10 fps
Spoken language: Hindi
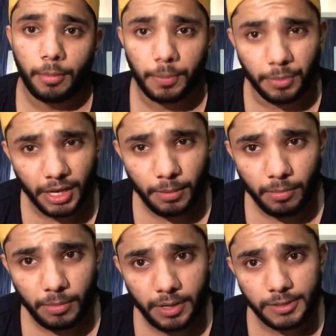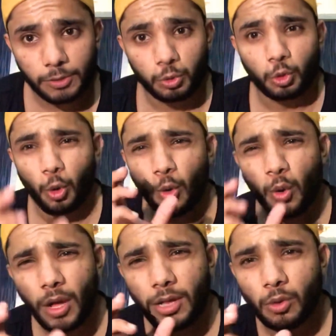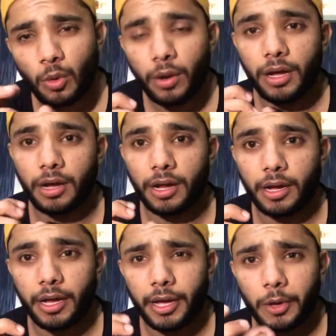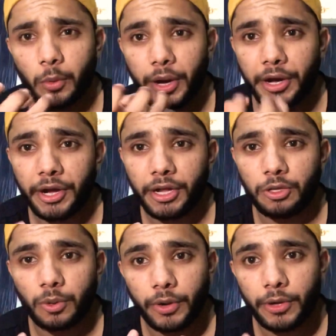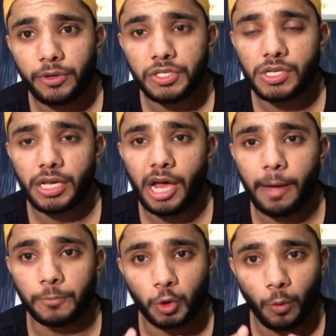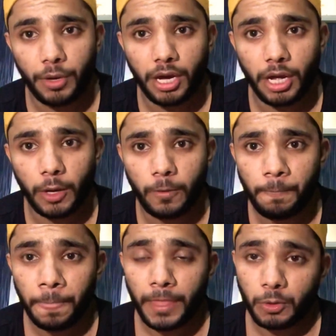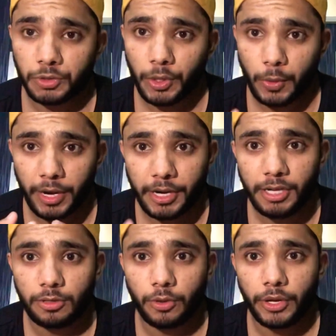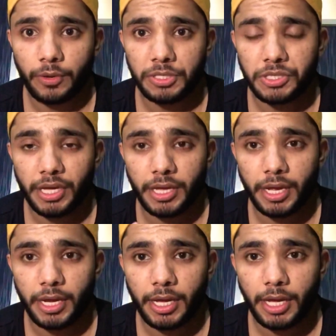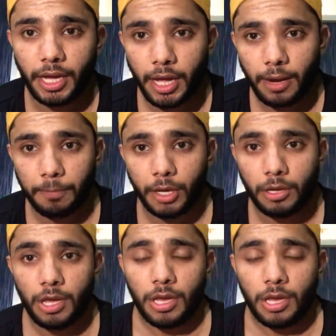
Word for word: बट बी रिमेम्बर गाइस थोड़ा थोड़ा खाना है क्वांटिटी थोड़ी होनी चाहिए आप जो भी खा रहे हो उसकी क्वांटिटी थोड़ी होनी चाहिए ये नहीं कि यार अपने